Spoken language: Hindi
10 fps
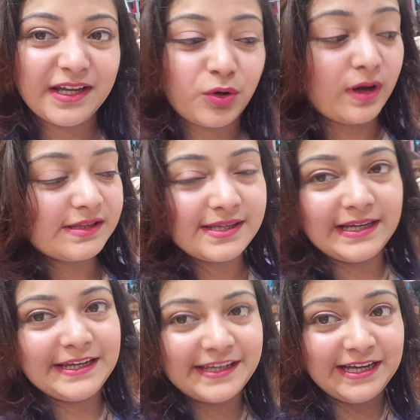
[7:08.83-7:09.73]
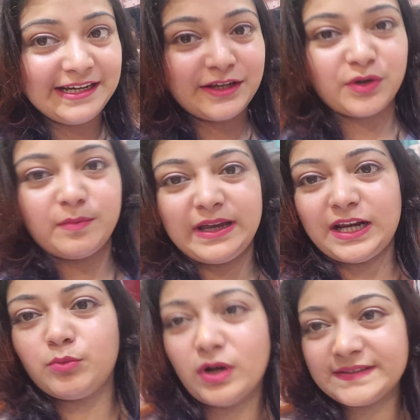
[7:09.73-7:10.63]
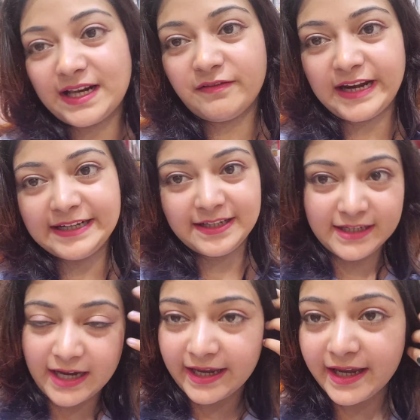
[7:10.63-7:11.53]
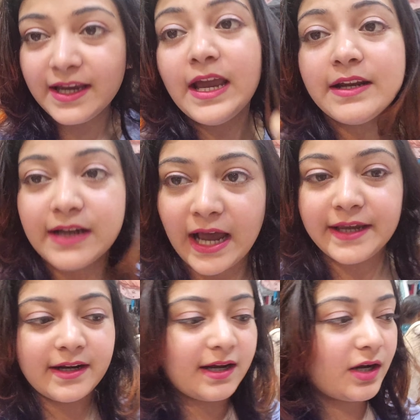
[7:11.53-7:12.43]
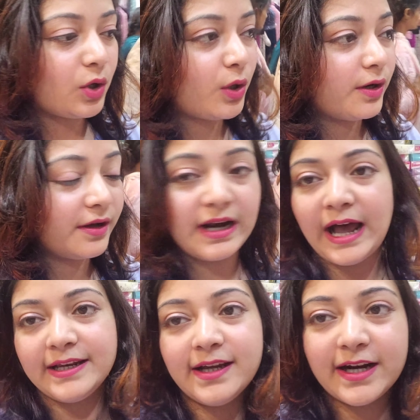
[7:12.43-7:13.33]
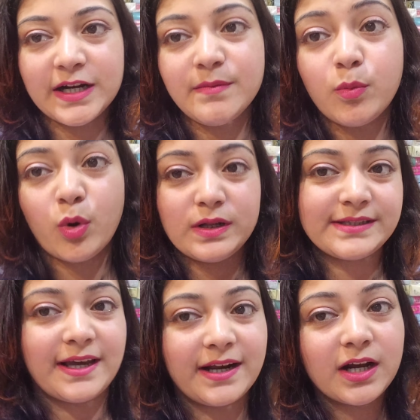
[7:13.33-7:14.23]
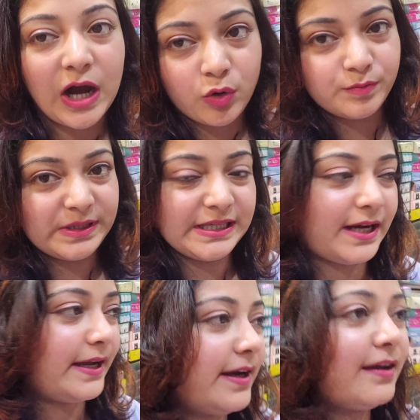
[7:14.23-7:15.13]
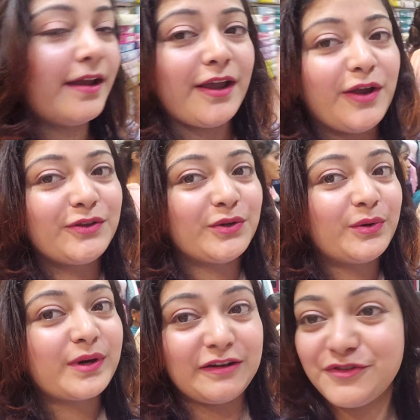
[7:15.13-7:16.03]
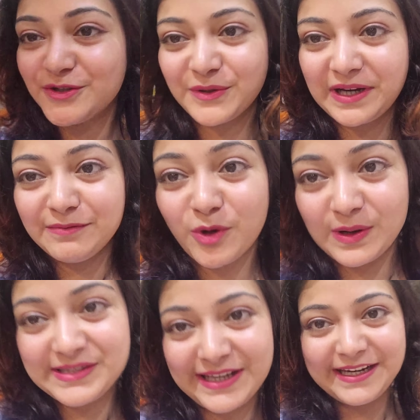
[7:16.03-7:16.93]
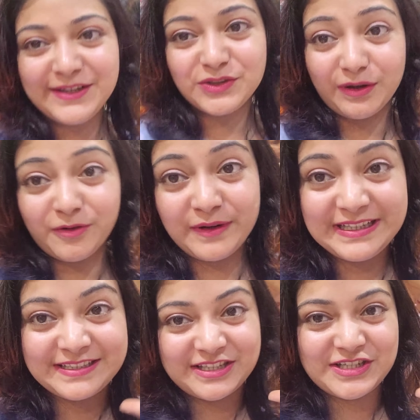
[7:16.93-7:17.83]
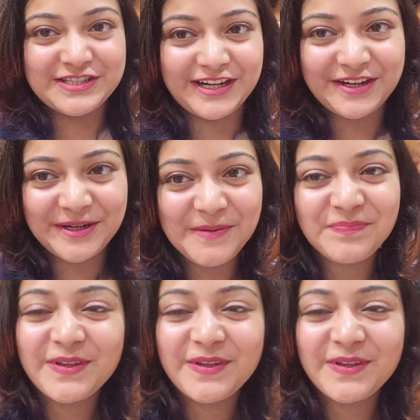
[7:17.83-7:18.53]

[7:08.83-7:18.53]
है कौन सा ले क्या ले क्योंकि भैया ने बहुत सारा वैरायटी दिखाया है नायरा और आलिया कट में बहुत सारा गाउन भी दिखाया तो कंफ्यूज हो गए हम कौन सा लें तो अभी वही डिस्कशन चल रही है